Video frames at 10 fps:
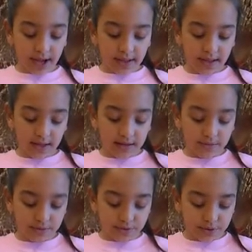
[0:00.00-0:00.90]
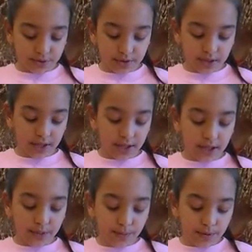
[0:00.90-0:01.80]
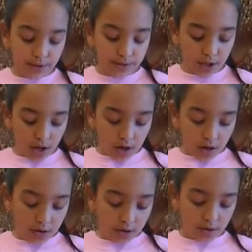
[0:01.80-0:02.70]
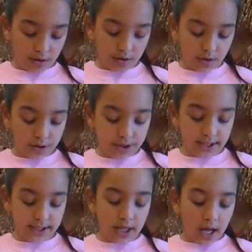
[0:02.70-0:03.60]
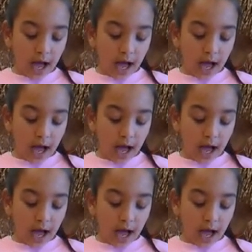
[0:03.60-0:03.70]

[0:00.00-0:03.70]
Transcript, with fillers: hacíamos círculos o cosas,